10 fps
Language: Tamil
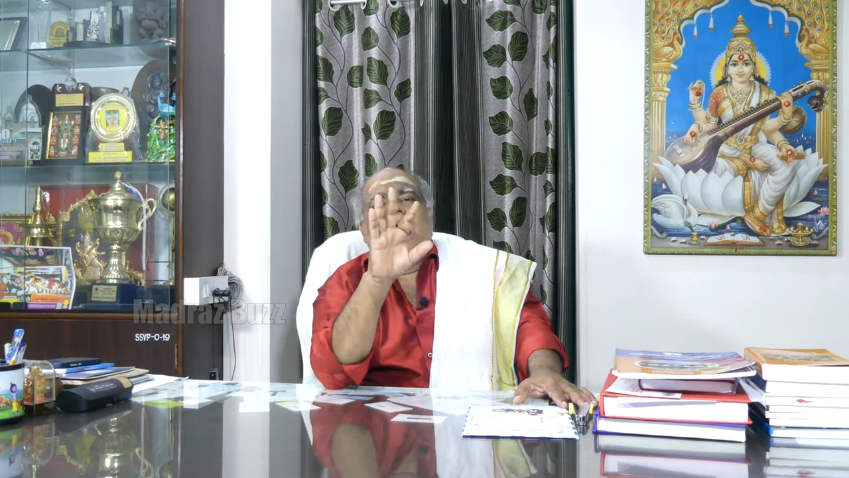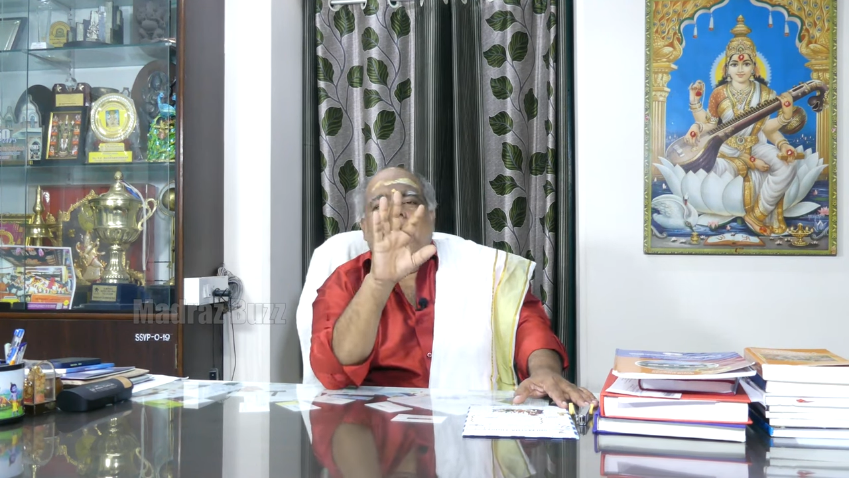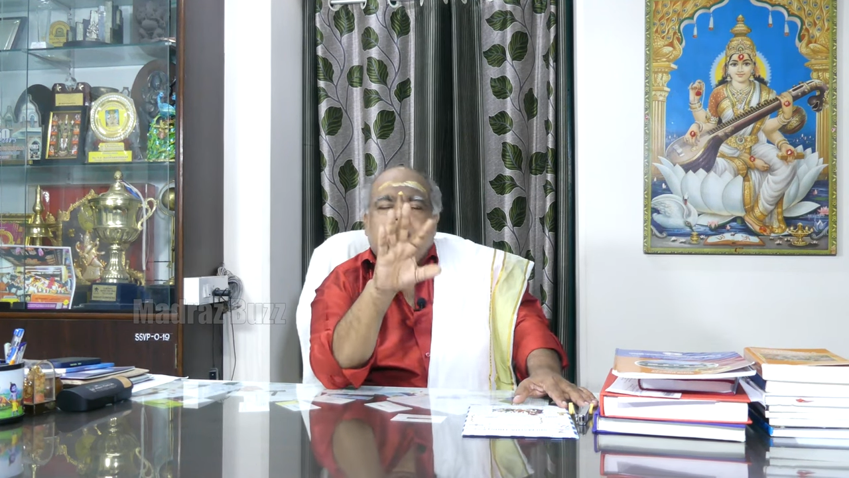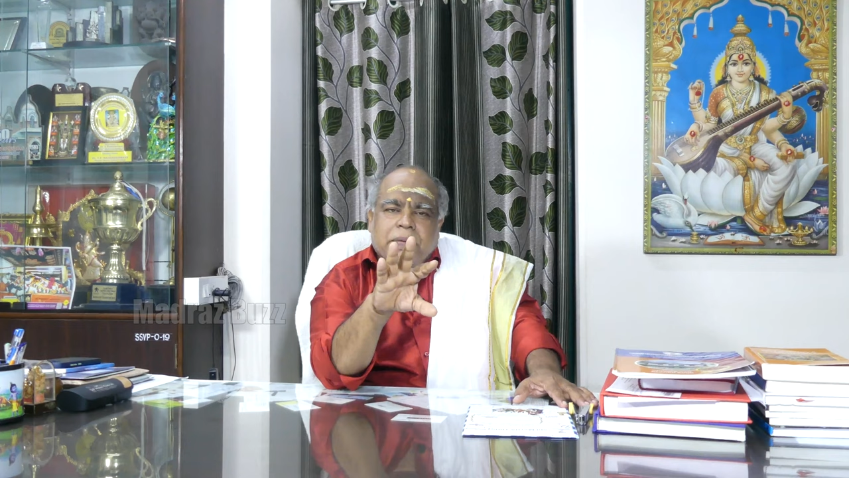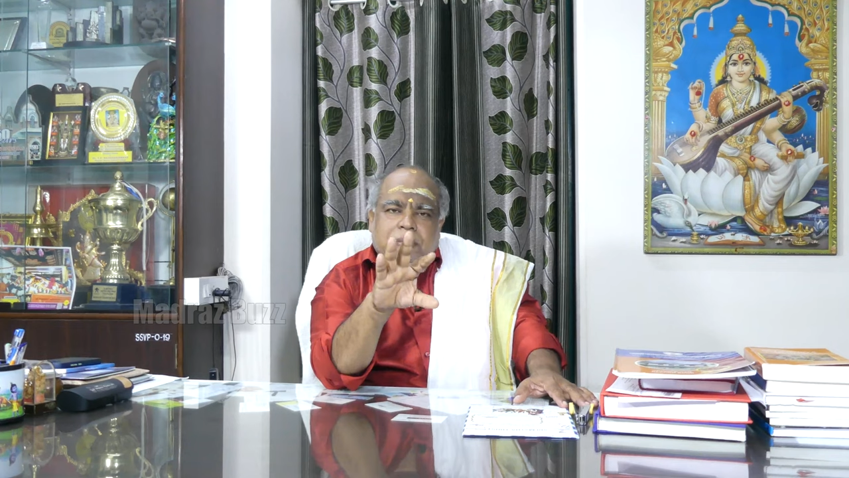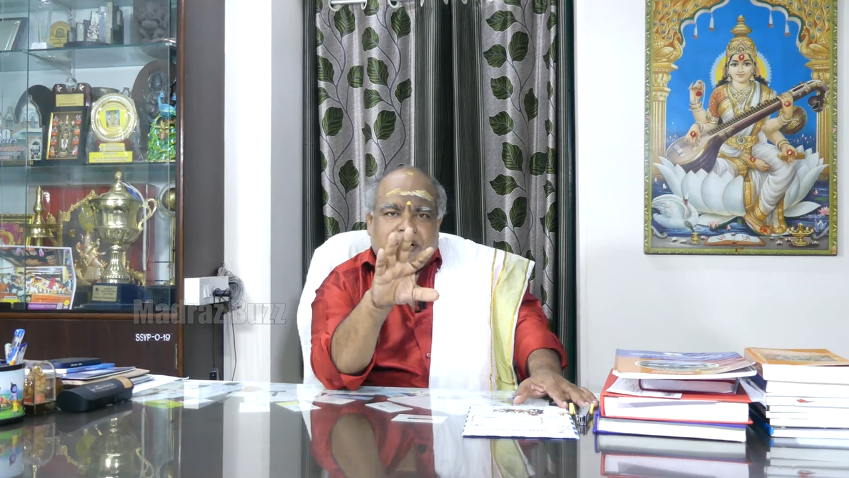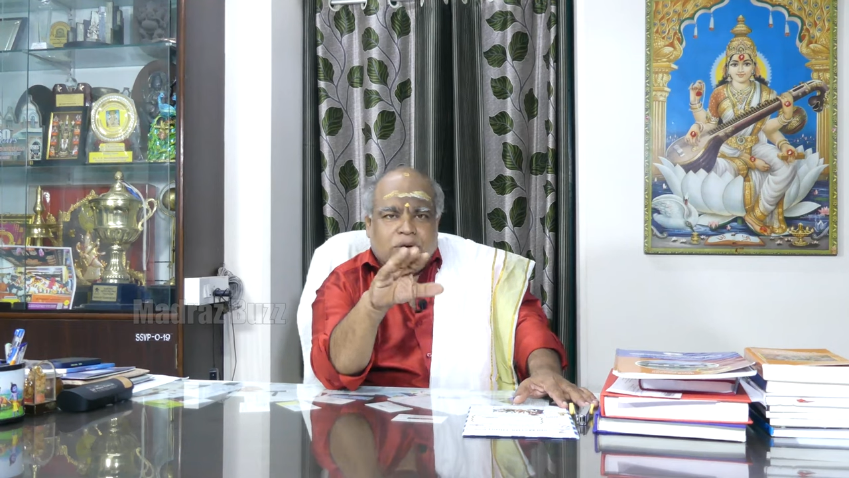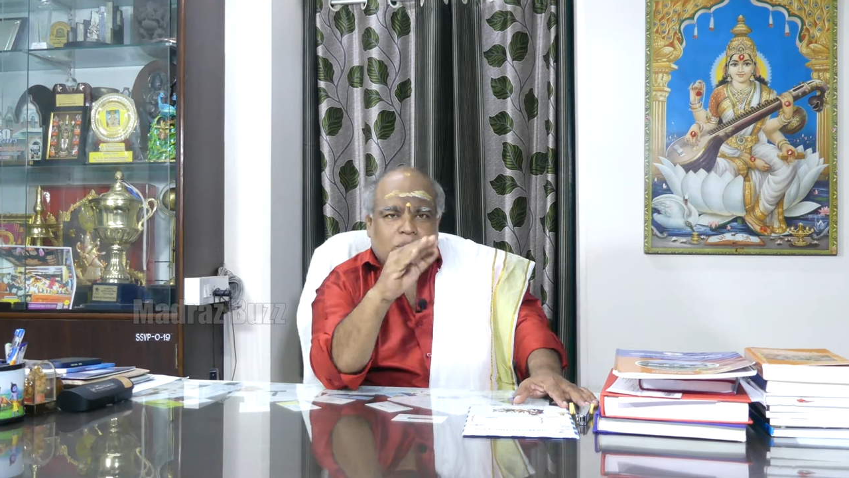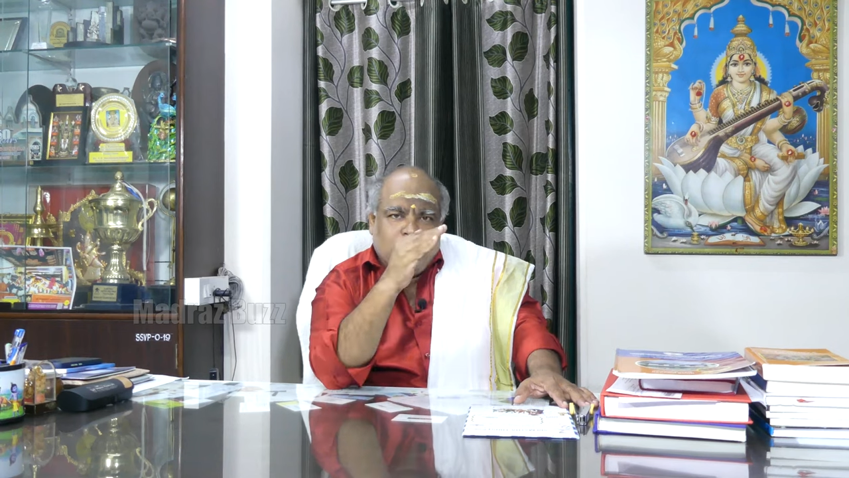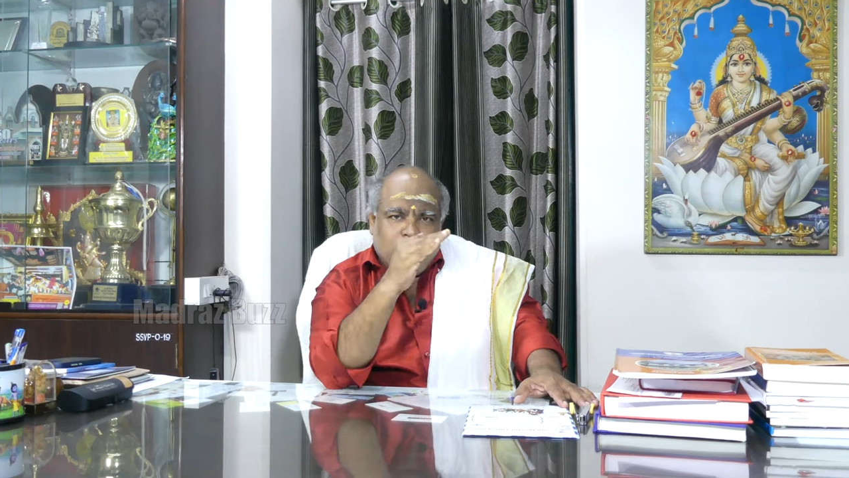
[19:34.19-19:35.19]
அப்படிப்பட்ட
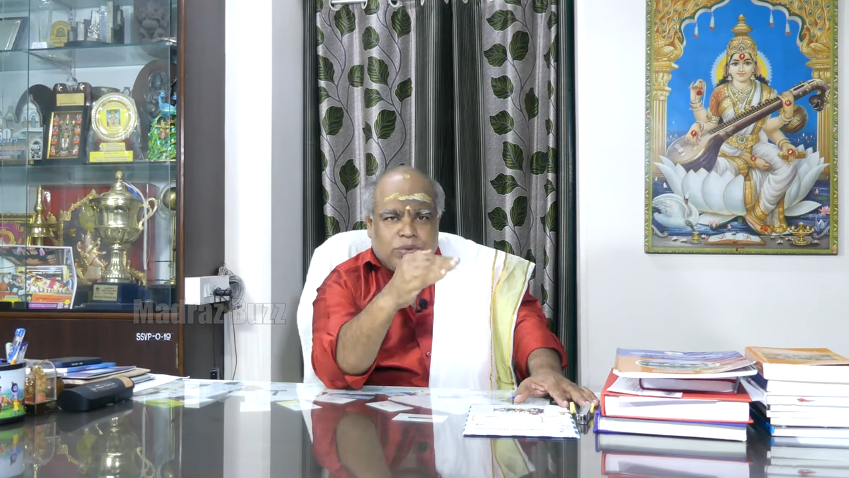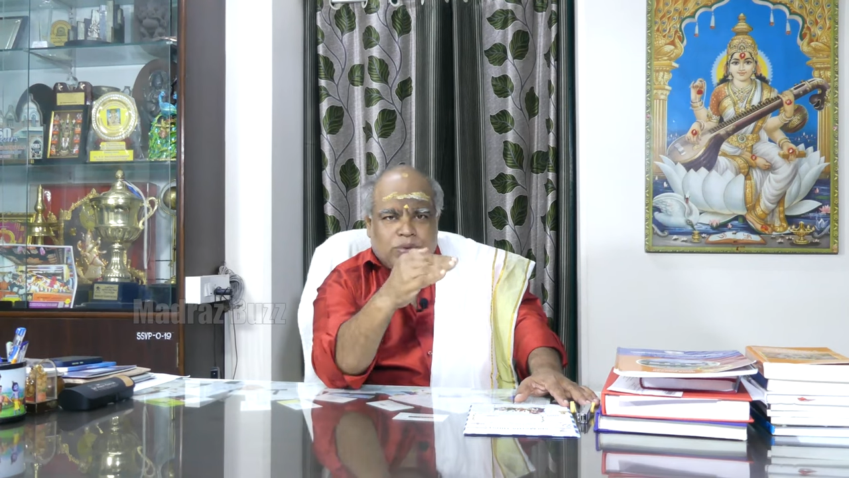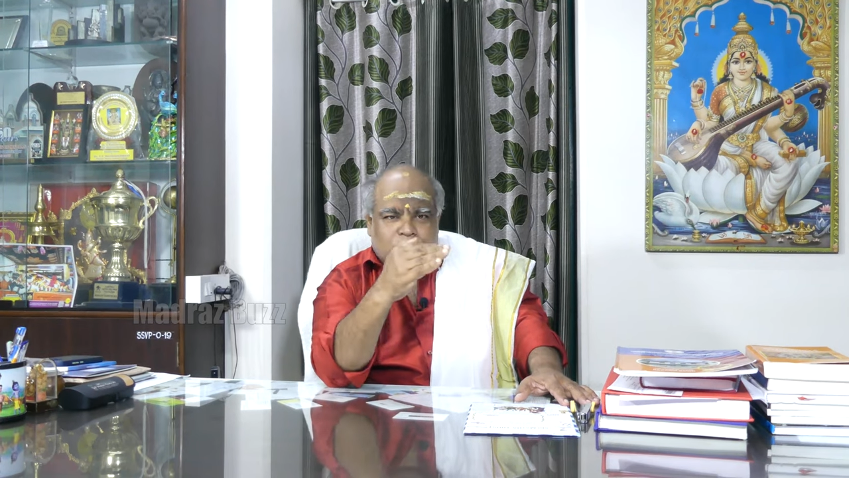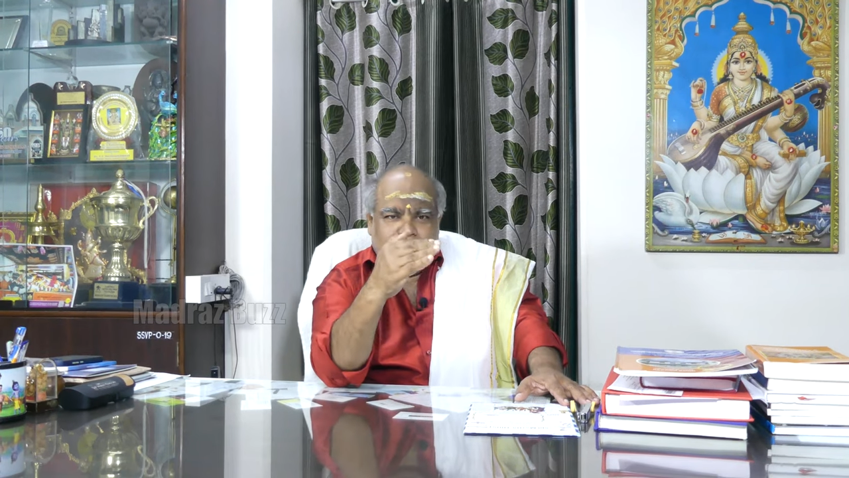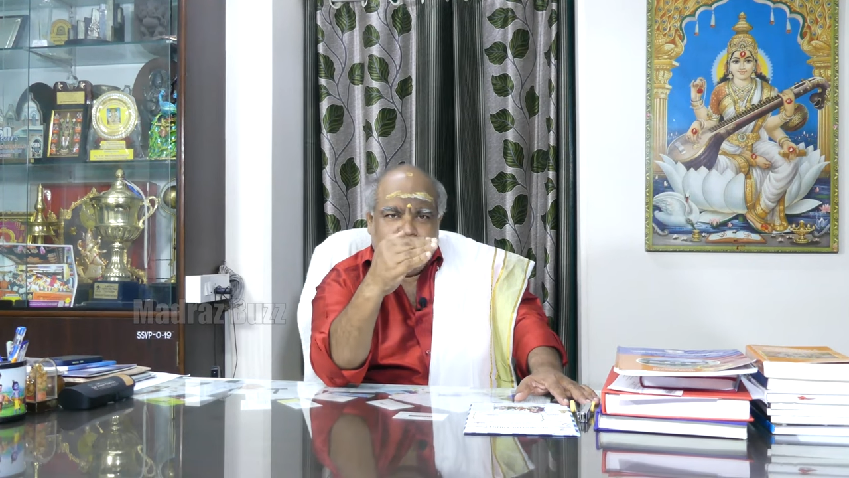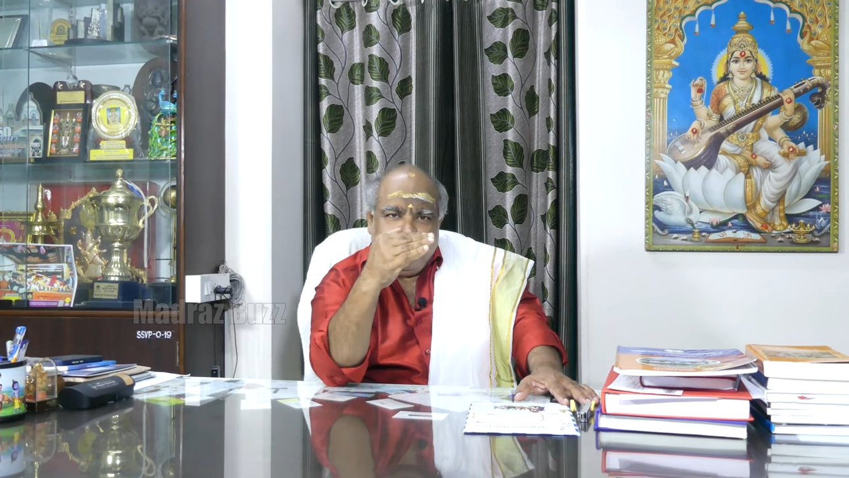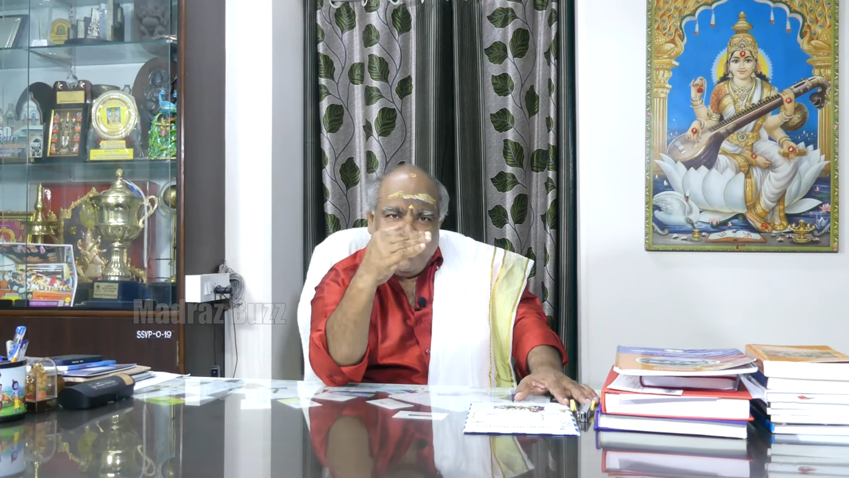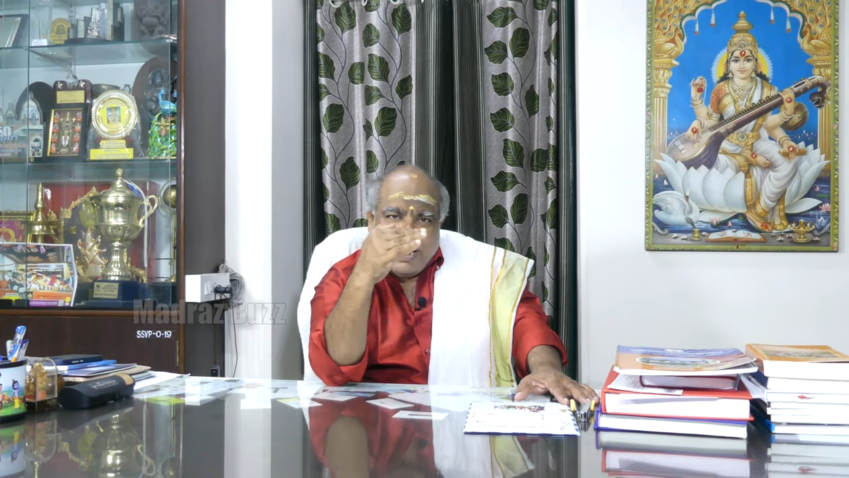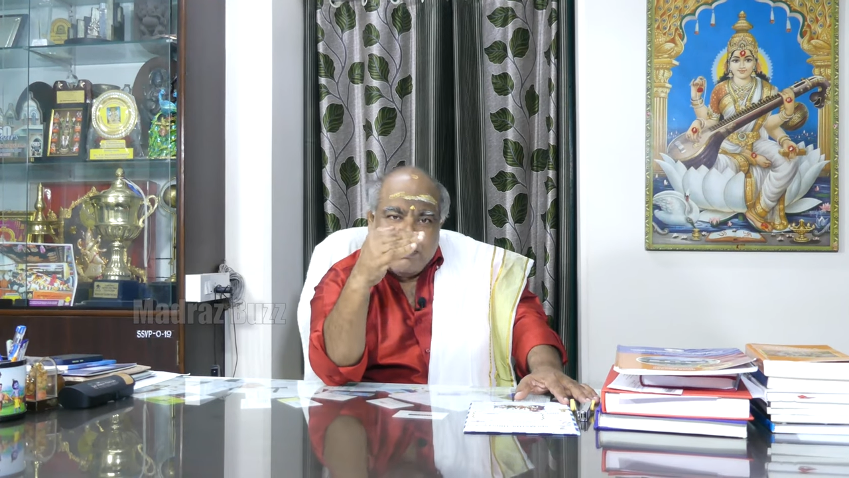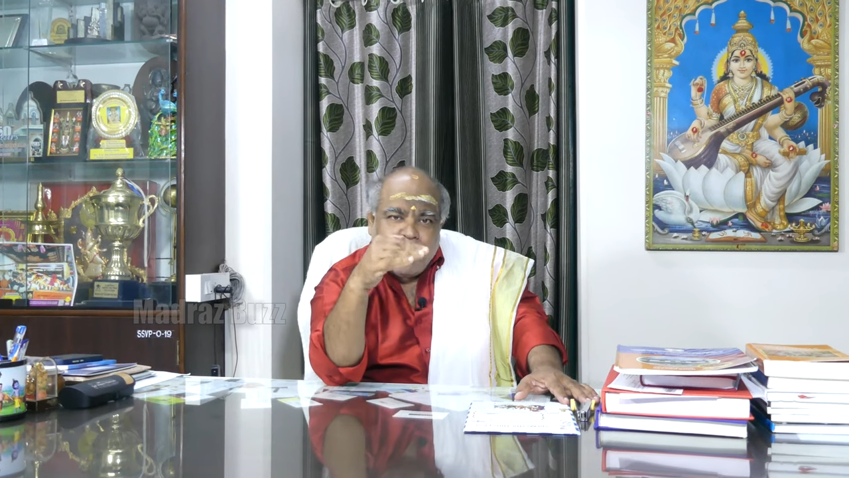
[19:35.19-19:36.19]
ஒரு ஒரு
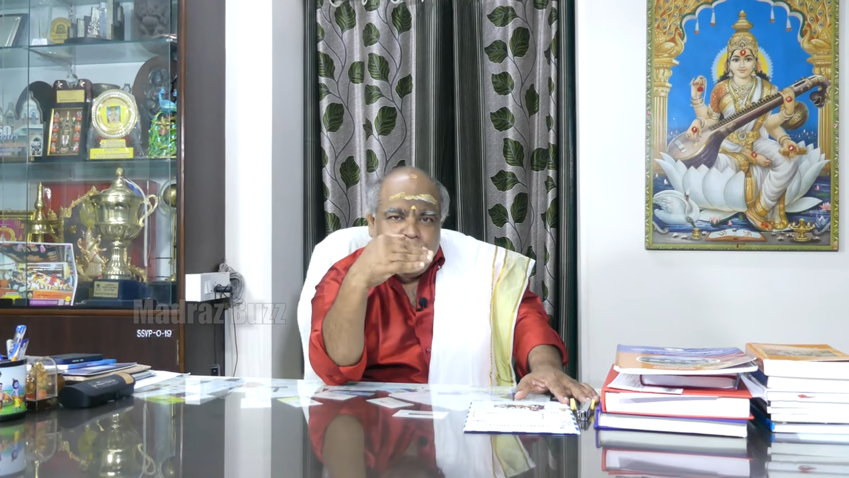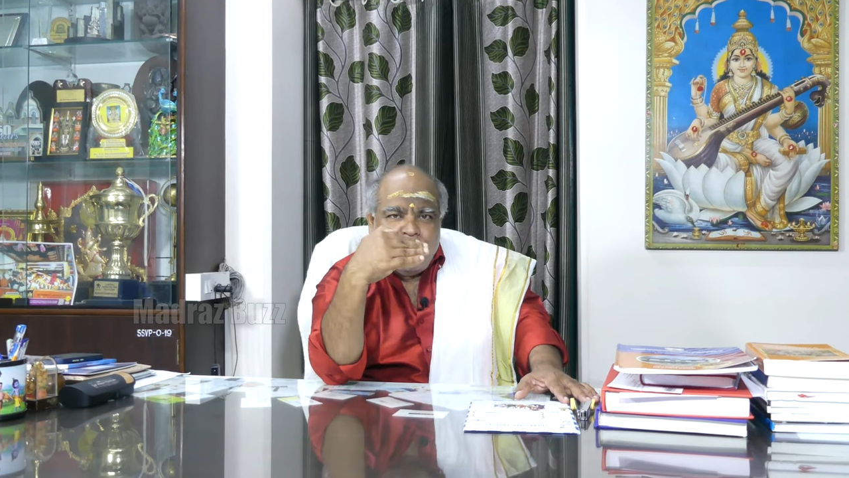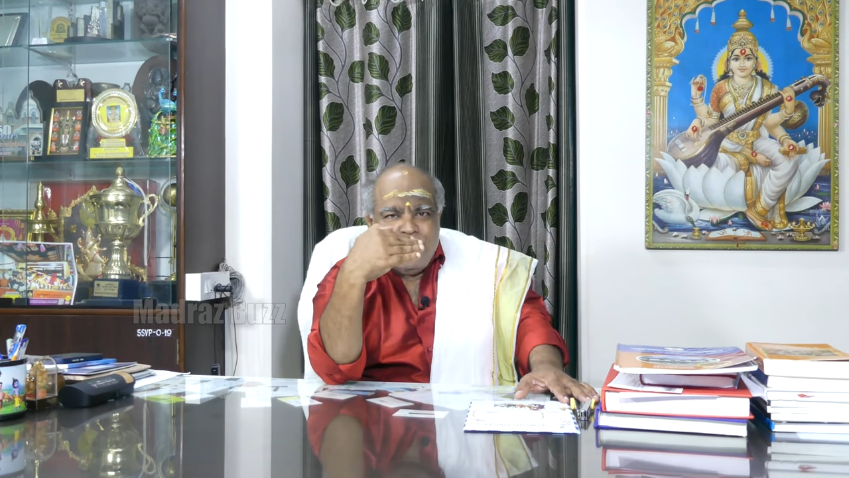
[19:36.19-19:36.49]
எபவ்